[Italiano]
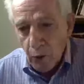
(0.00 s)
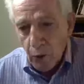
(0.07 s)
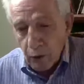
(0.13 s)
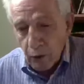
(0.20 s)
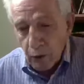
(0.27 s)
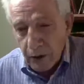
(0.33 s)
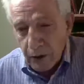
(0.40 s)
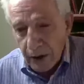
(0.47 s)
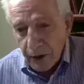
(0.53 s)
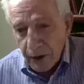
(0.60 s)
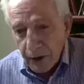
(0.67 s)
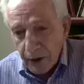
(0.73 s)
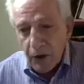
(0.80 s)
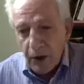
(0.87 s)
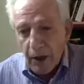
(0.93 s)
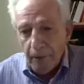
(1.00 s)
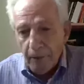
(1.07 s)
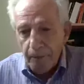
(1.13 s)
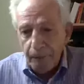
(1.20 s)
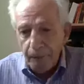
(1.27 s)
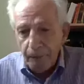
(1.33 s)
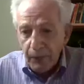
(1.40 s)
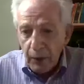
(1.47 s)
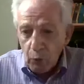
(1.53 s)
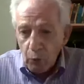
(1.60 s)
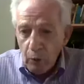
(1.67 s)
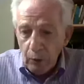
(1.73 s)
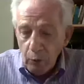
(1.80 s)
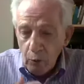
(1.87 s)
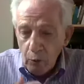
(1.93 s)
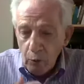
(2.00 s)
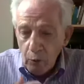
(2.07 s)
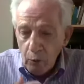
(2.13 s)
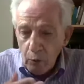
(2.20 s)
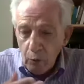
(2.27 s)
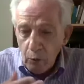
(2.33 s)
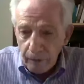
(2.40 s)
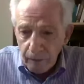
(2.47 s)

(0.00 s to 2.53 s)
nostalgia, qualunque